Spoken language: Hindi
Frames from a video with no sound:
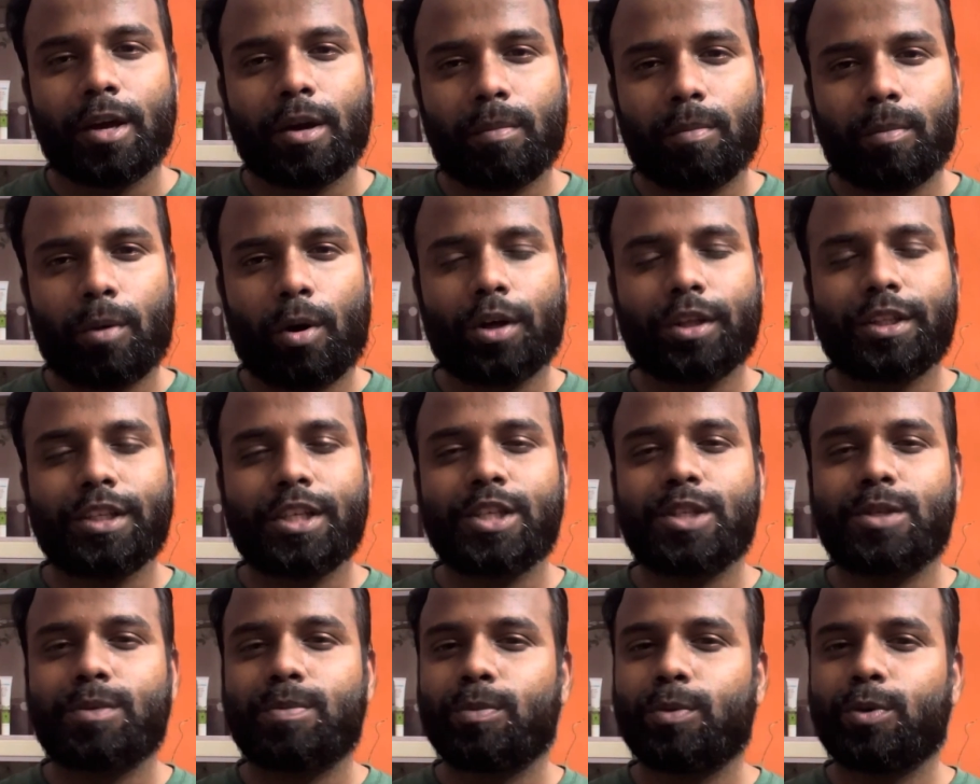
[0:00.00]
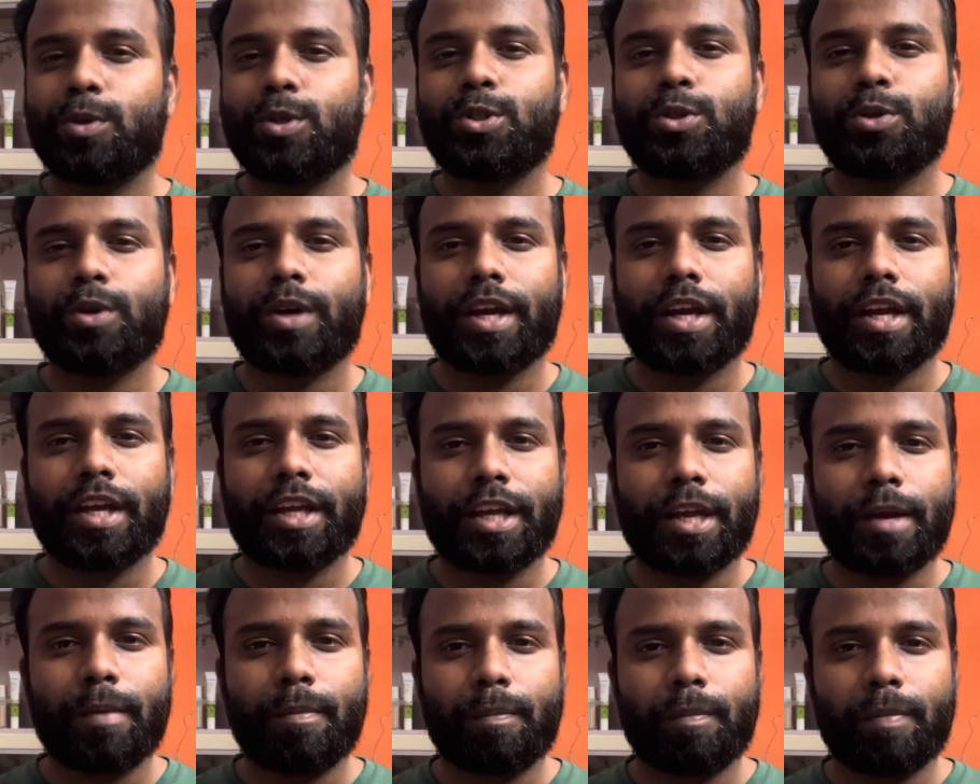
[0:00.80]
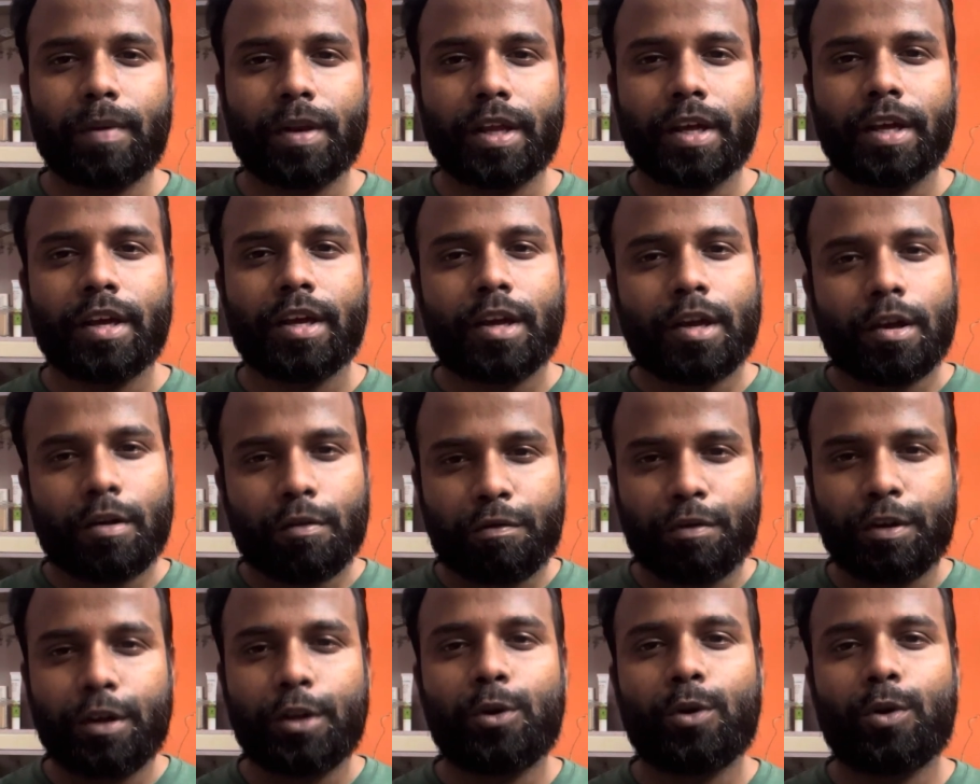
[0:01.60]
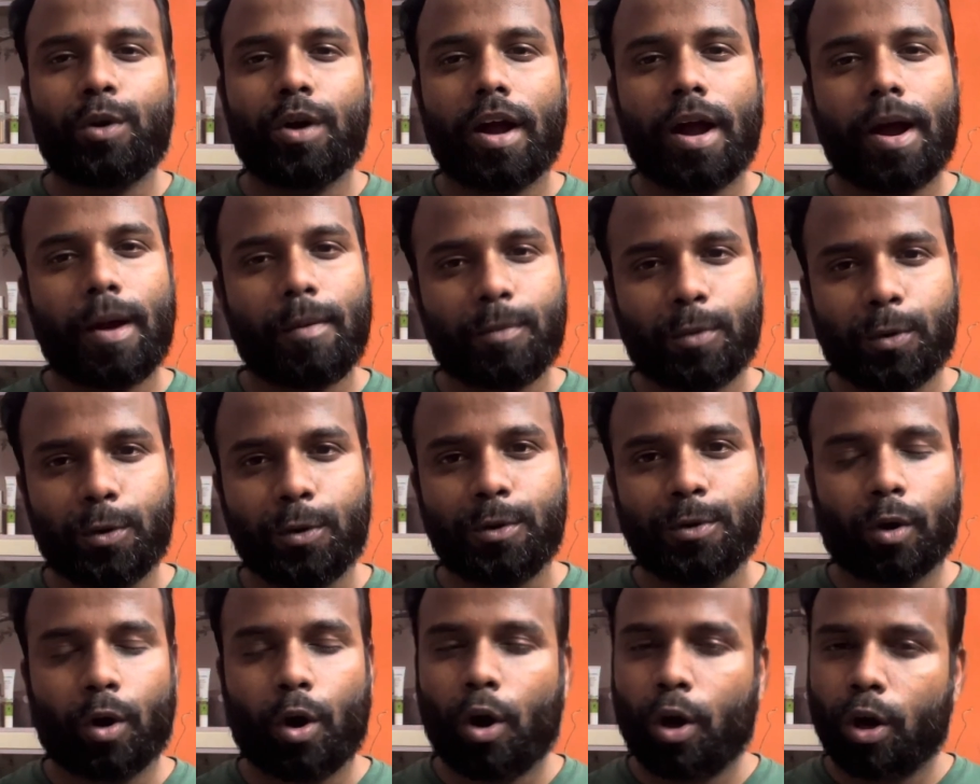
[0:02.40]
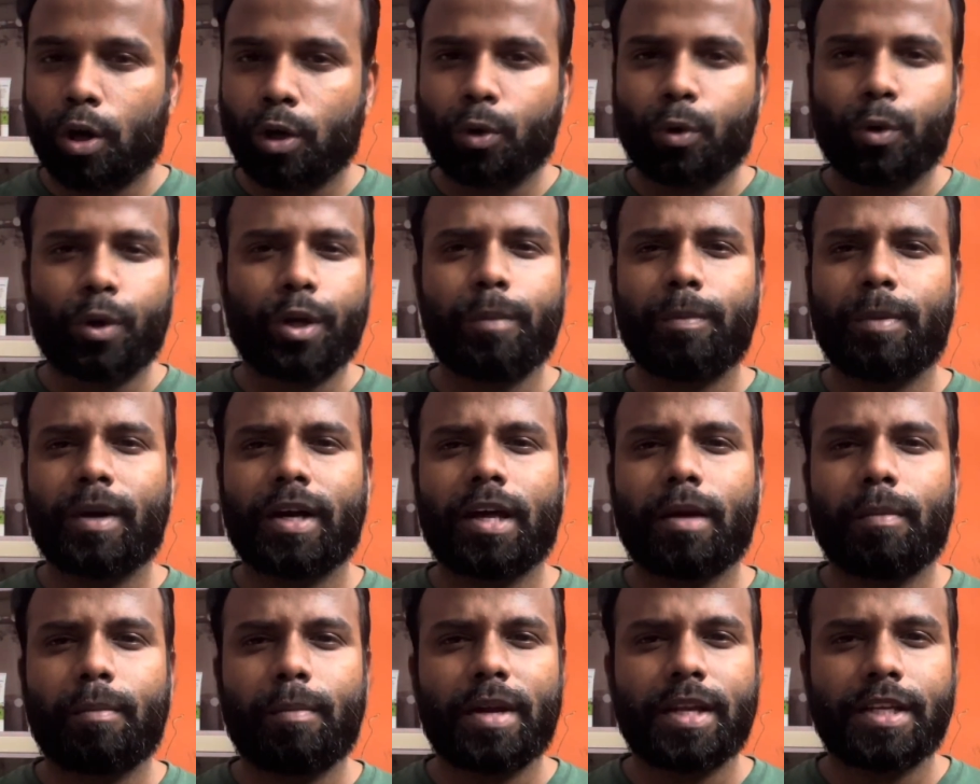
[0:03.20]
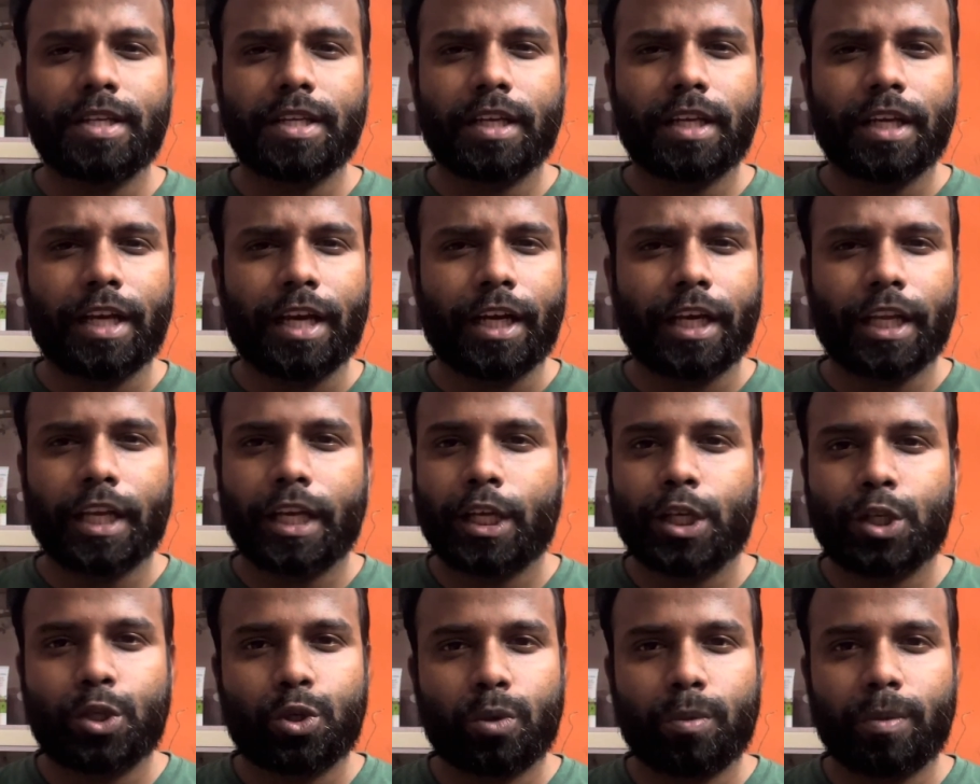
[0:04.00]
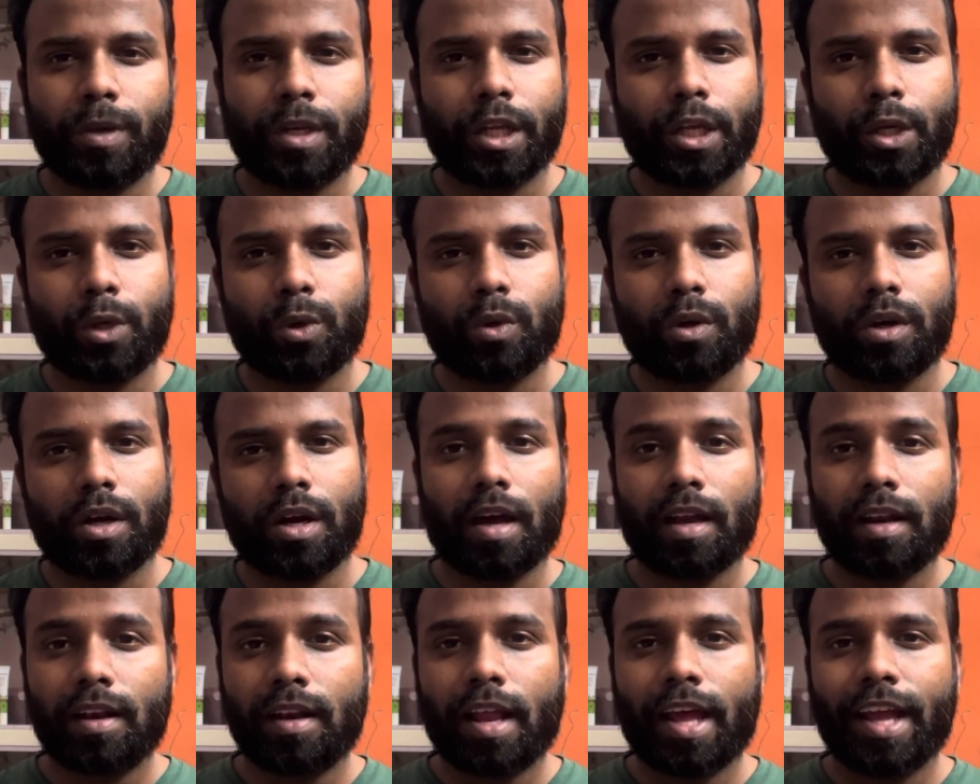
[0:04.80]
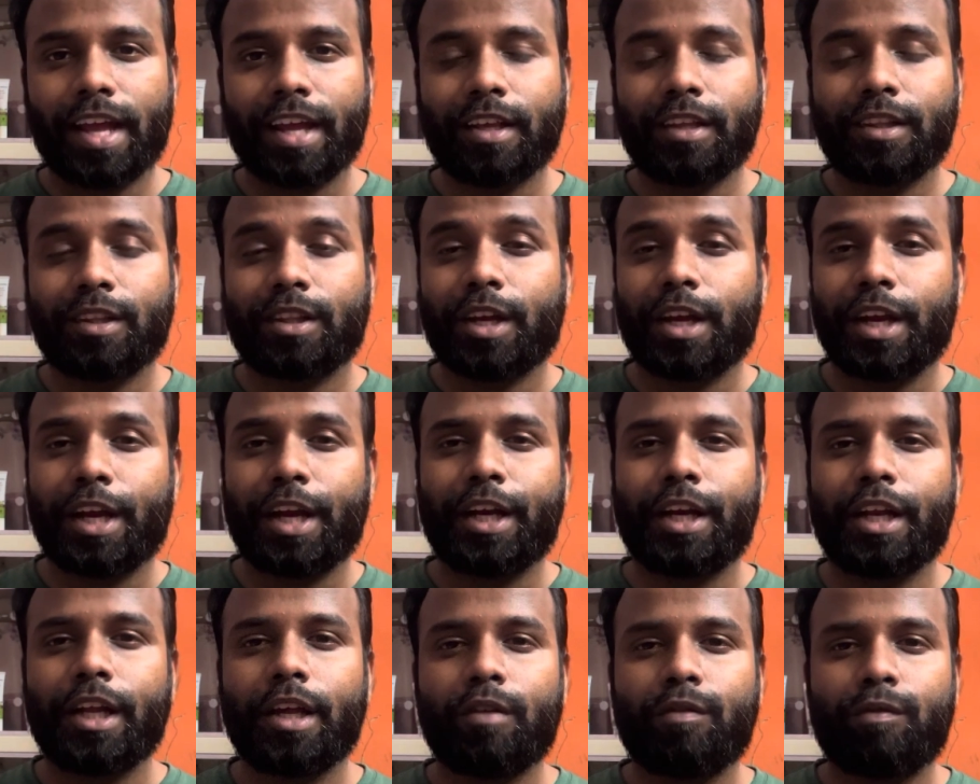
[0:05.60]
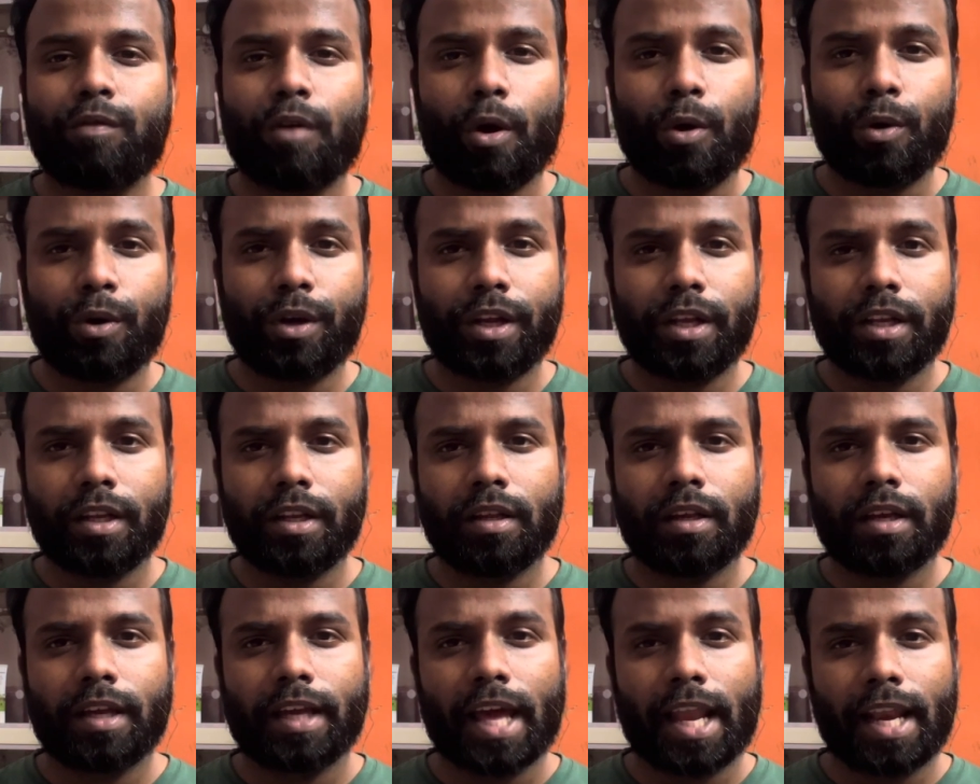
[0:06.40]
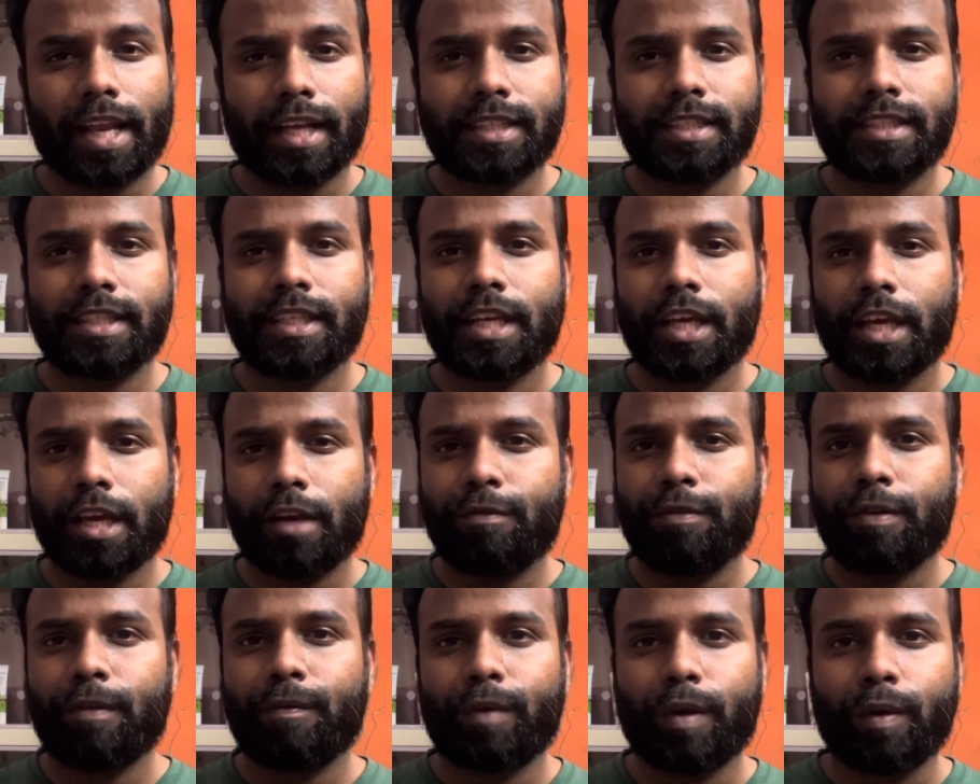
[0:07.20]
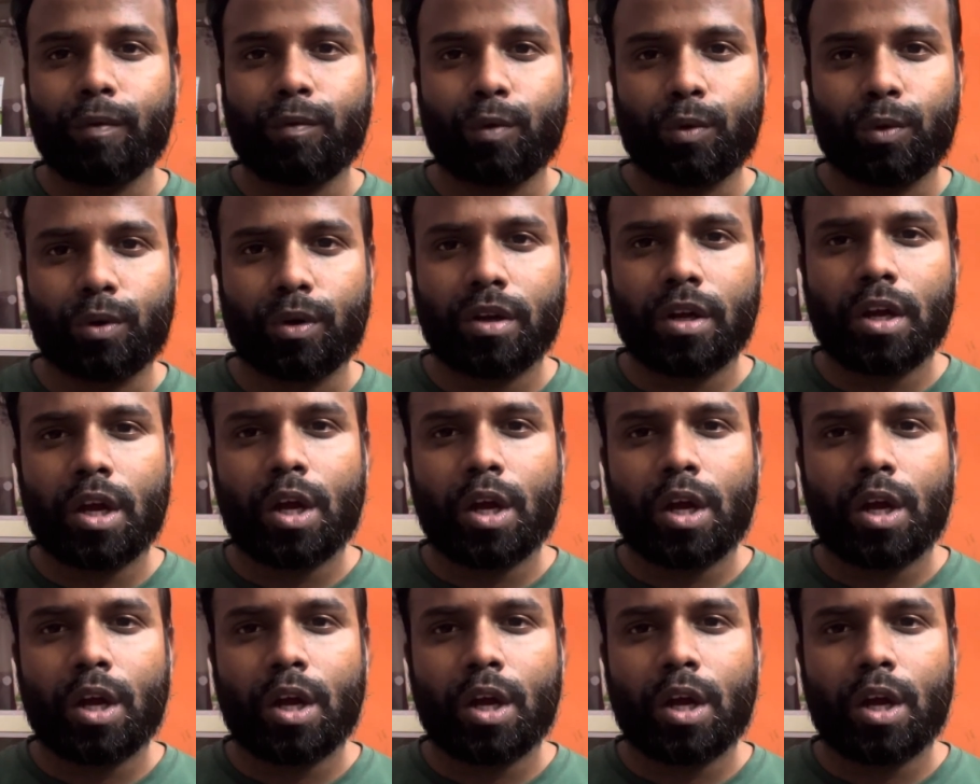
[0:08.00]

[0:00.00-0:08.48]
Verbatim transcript: बहुत ही स्मूथ जो है गेम प्ले फील होगा आपको और कोई बड़ा मेजर हीटिंग इश्यू भी नहीं होगा अनलाइक द हीटिंग फाउंड इन गैलेक्सी ए फिफ्टी फोर